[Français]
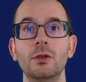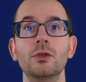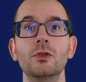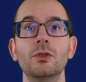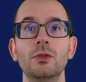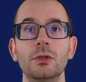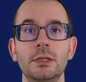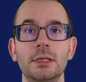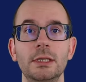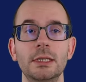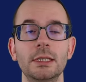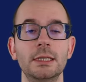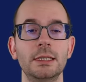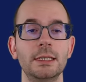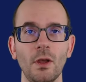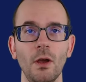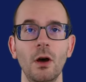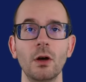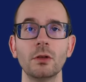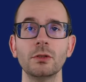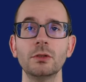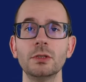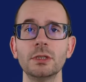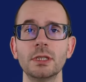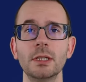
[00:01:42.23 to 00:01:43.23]
juste ici.
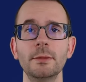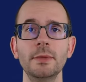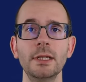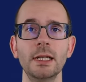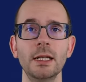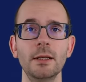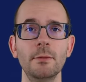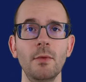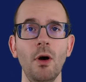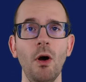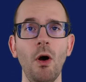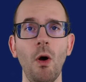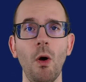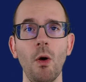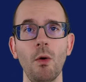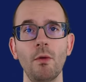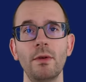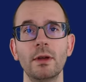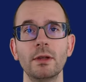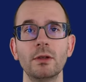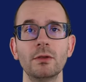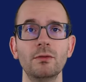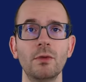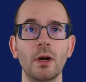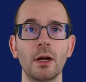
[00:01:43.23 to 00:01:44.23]
En deuxième élément, on
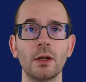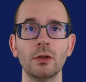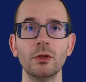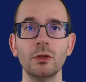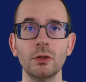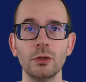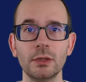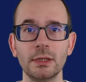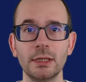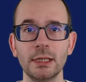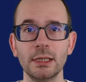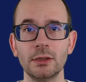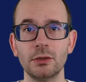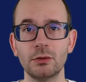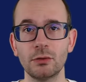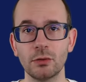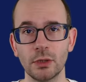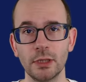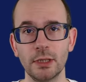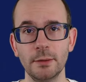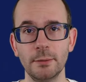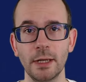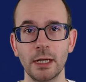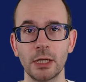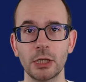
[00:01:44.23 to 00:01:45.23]
va devoir noter sur
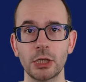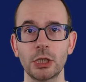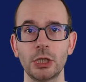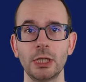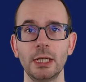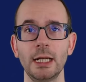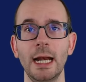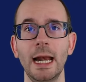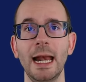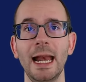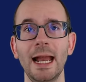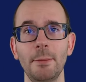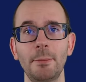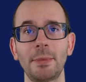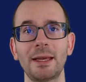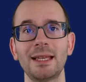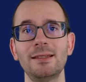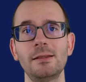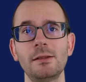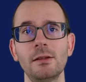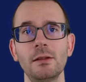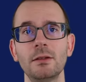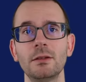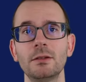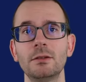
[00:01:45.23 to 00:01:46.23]
les marchés la
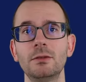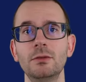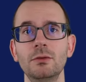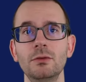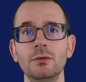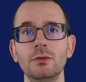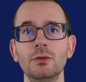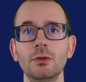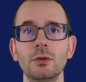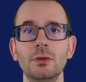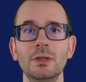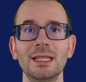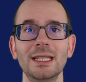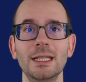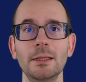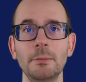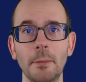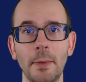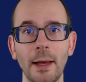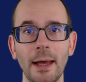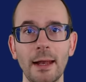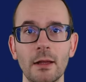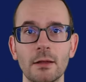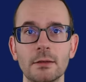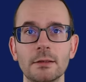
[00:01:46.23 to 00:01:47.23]
présence d'une zone
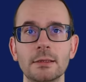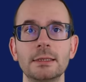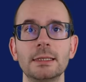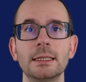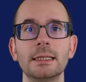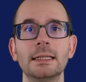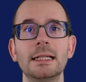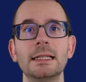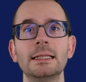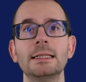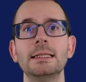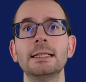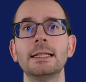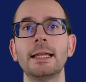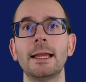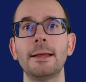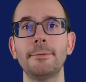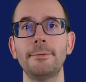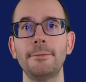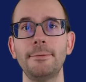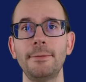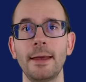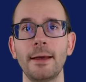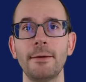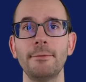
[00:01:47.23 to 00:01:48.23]
imbalance, c'est-à-dire d'un
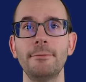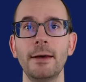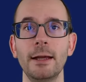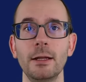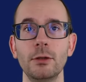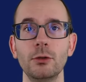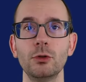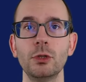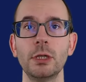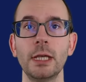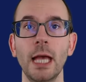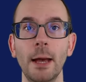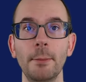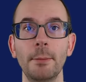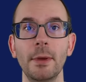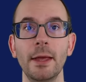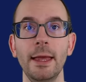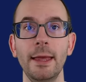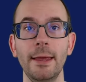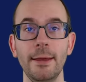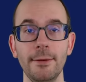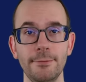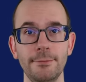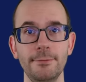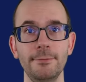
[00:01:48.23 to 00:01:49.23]
fair value cap,
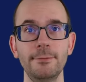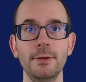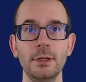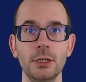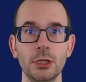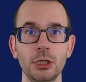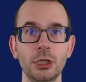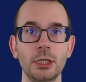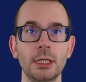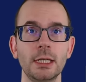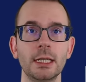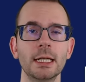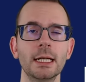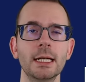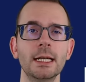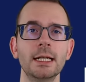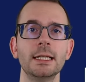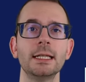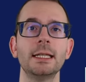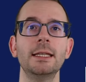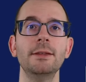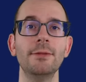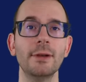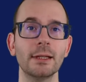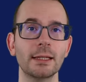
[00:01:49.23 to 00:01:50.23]
FVG
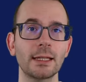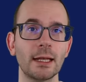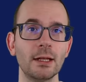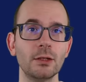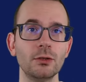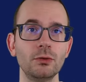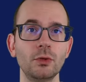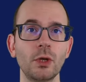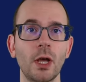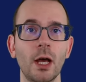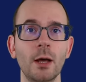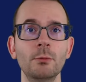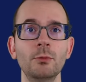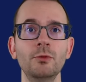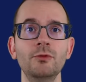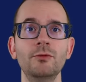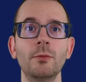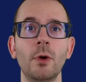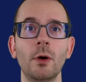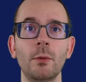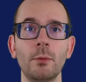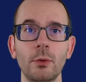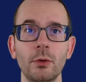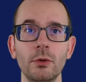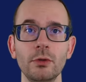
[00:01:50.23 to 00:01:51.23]
qui va traduire un
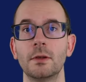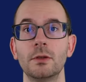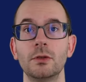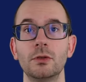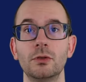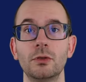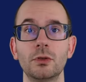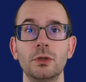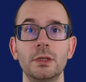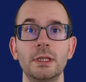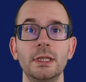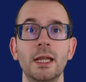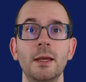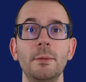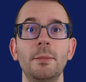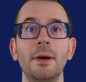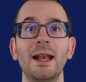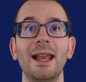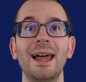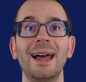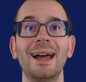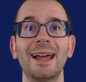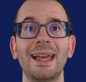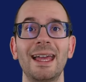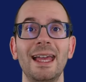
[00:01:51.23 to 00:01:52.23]
mouvement brusque suscité par
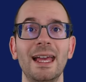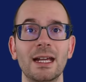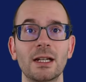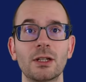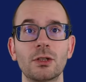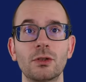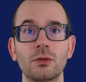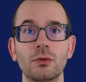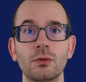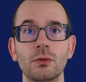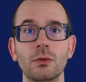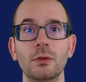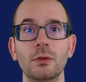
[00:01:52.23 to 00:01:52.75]
la réaction